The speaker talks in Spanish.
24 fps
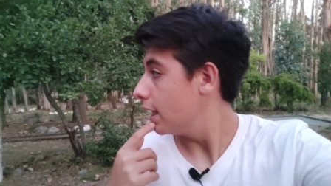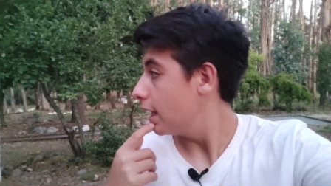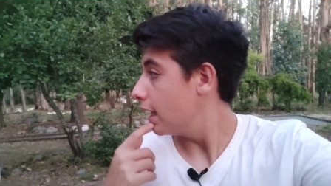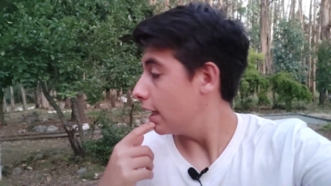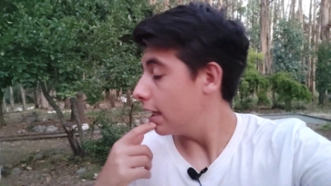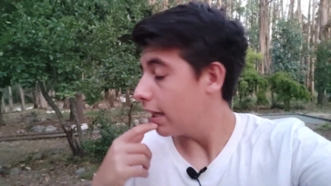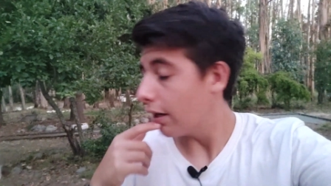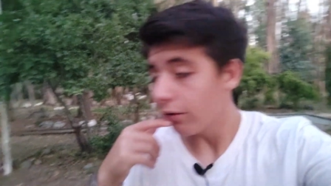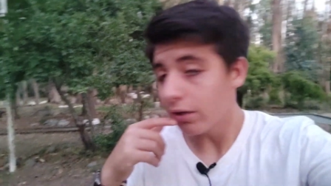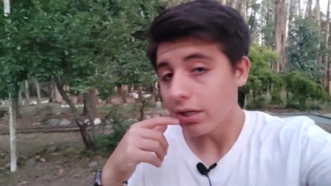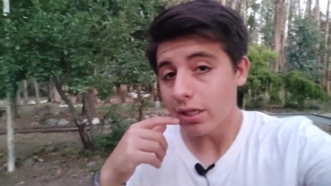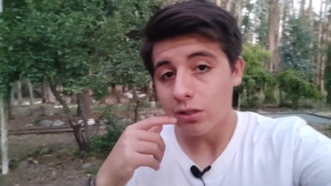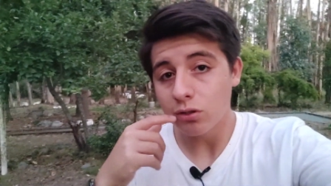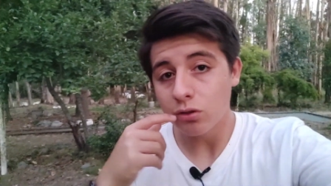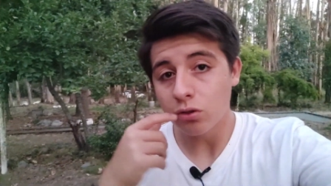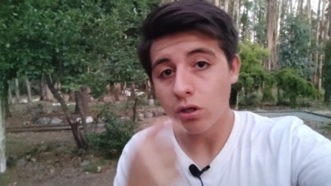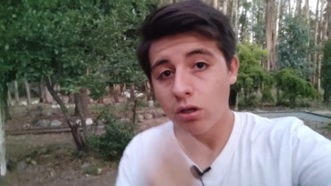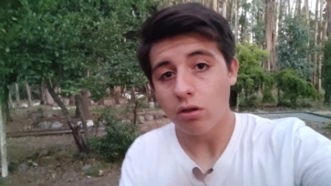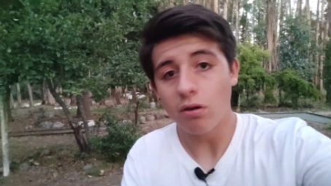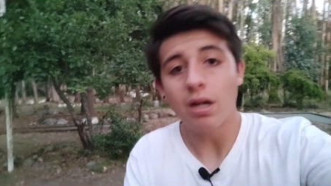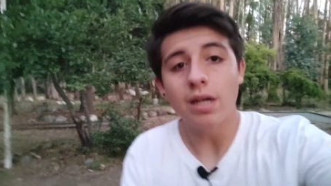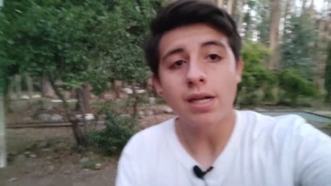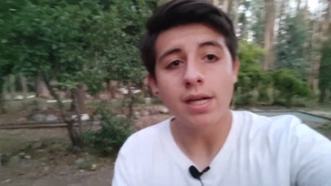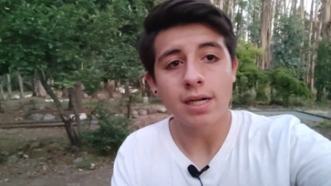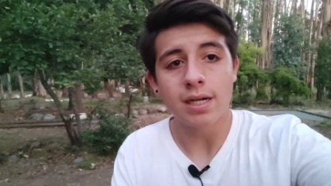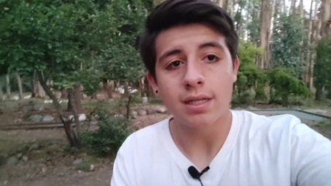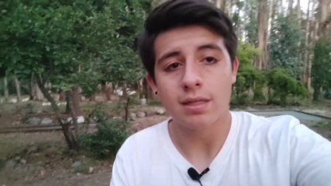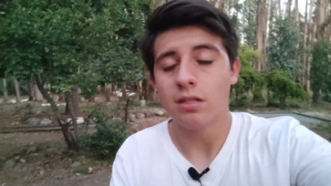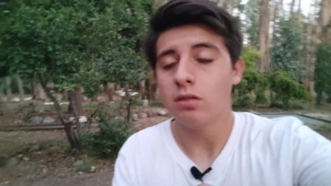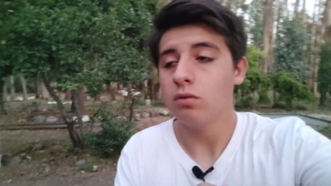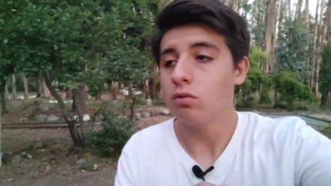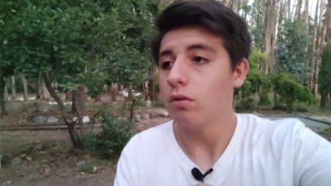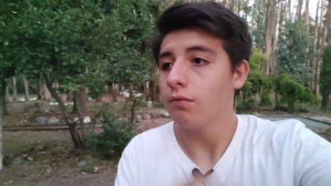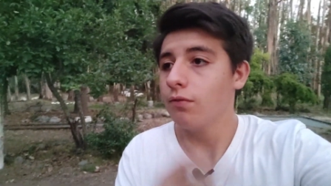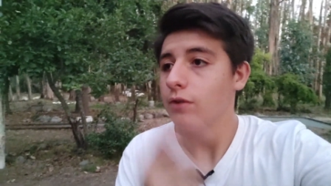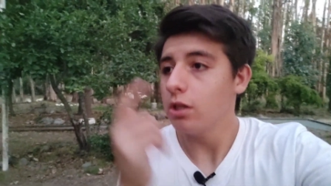Eh, ahora no quiero alargar
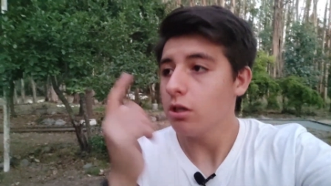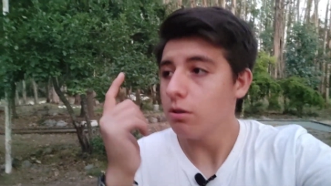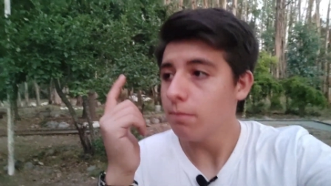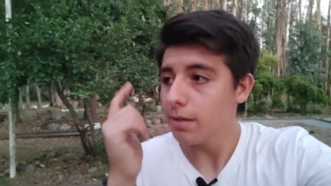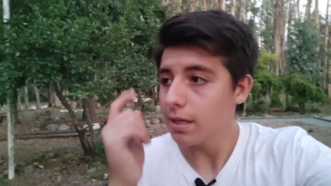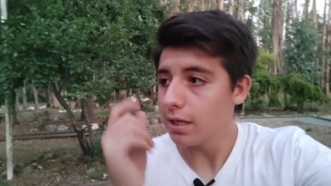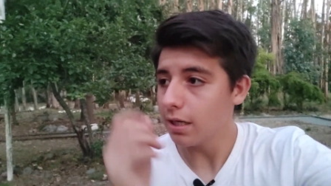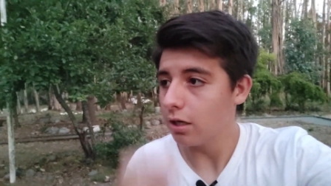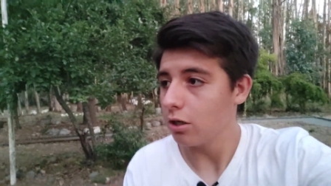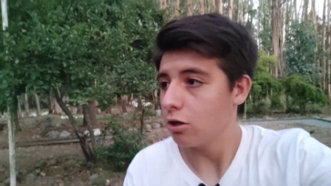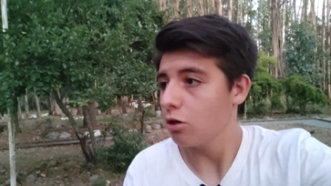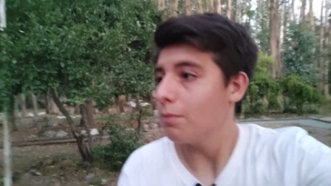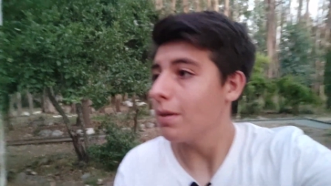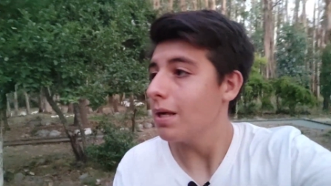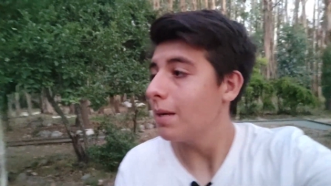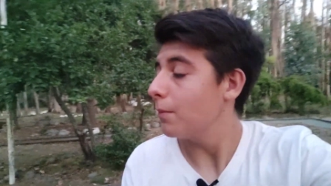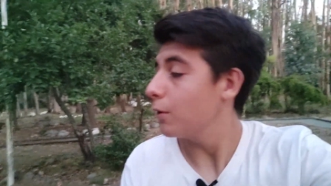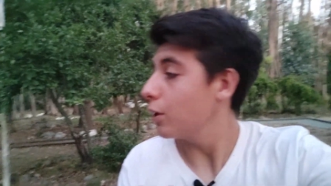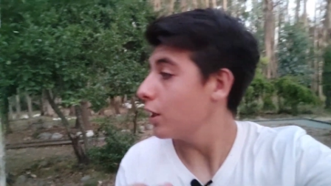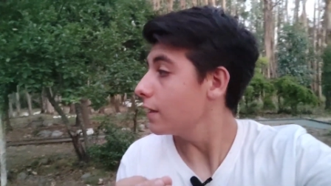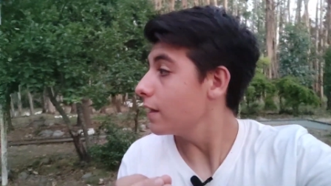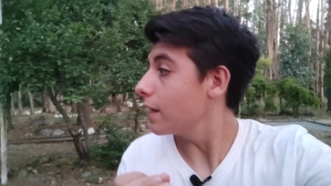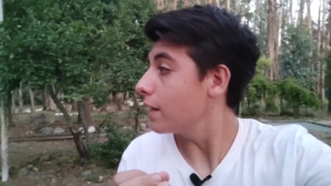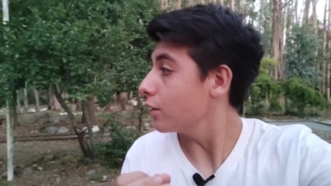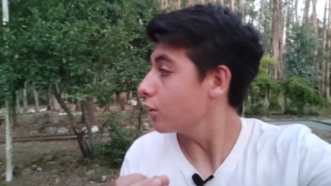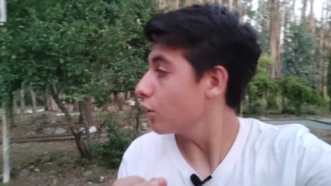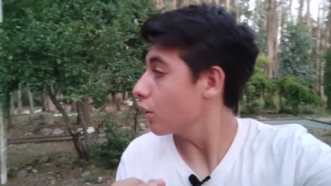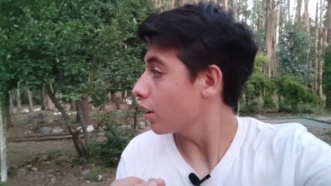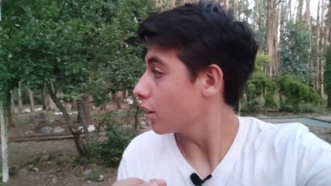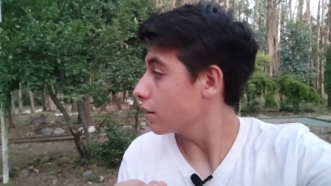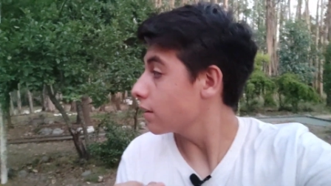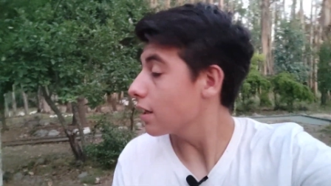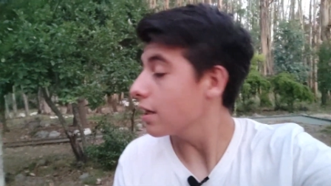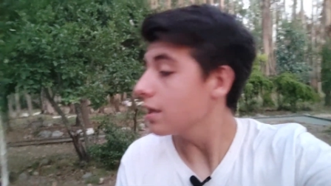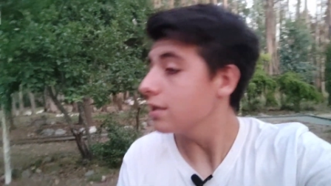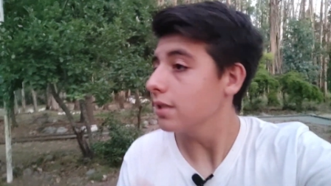tanto el video para que no me demore tanto en
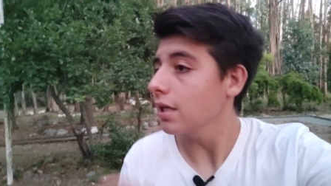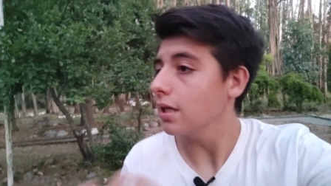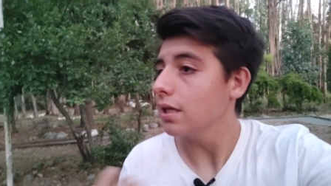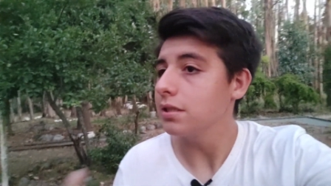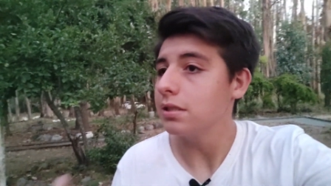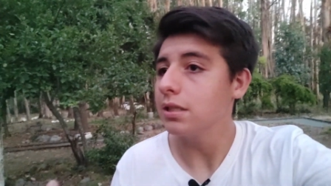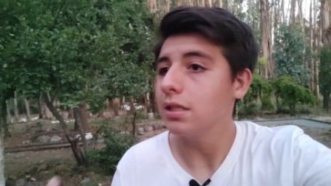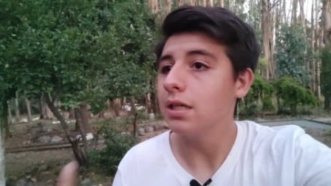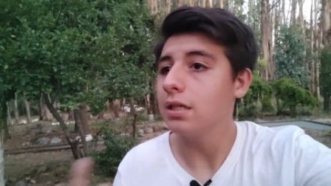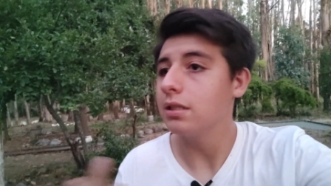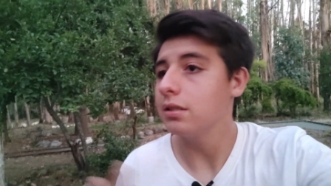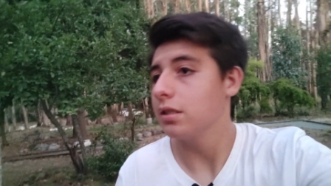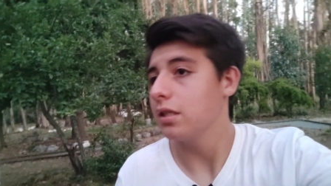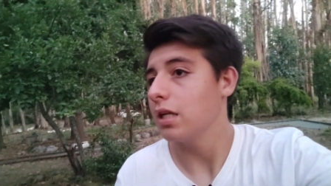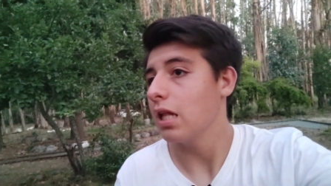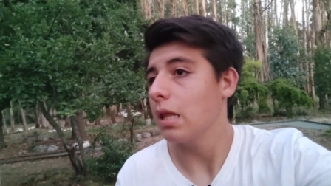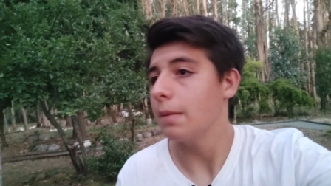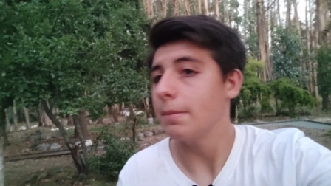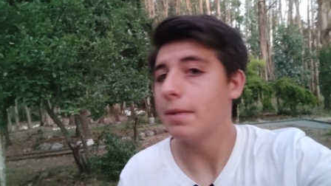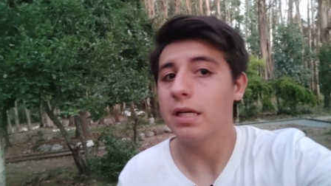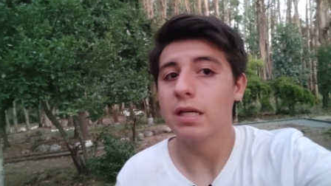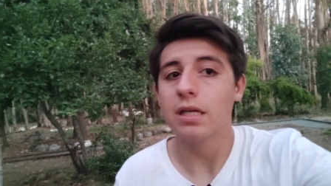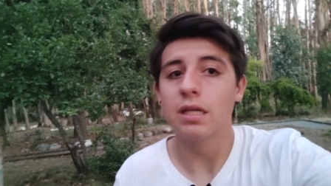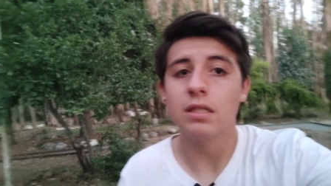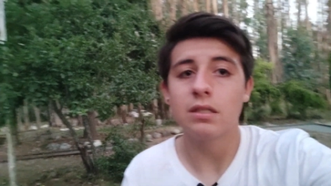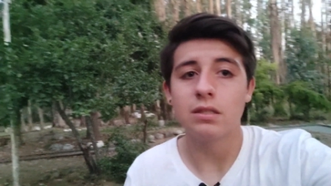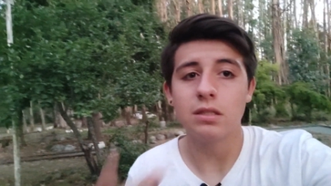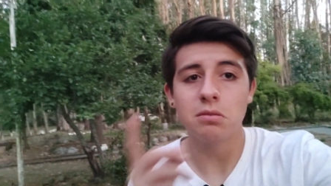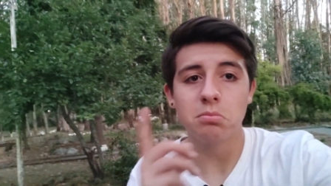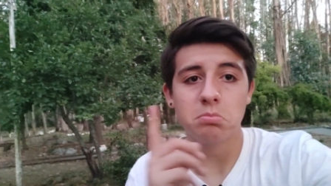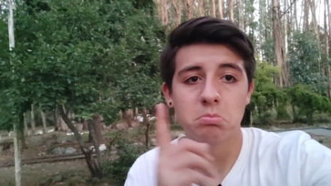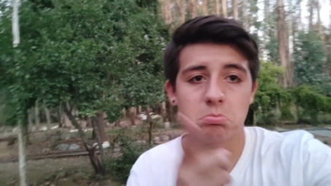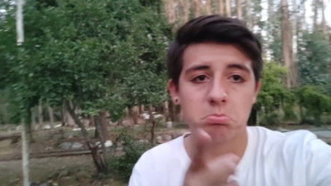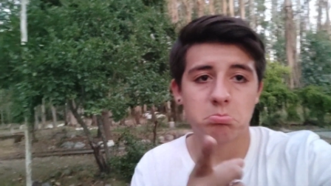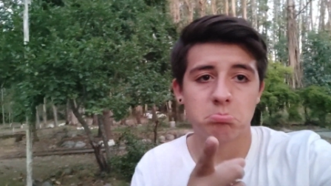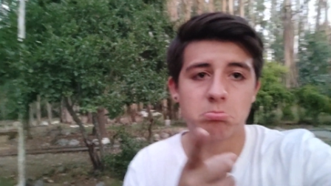renderizar, así que sin nada más que
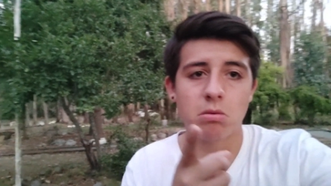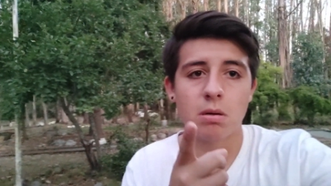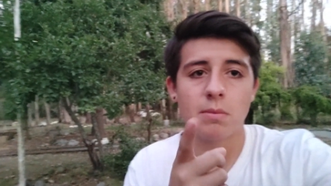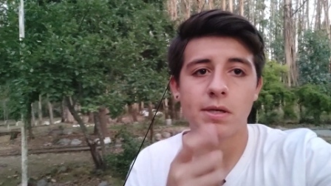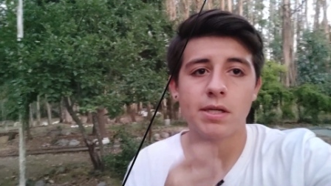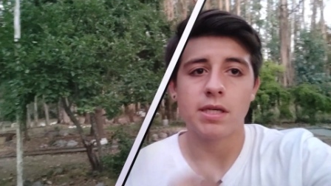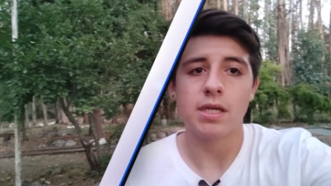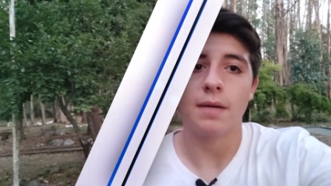decir, vamos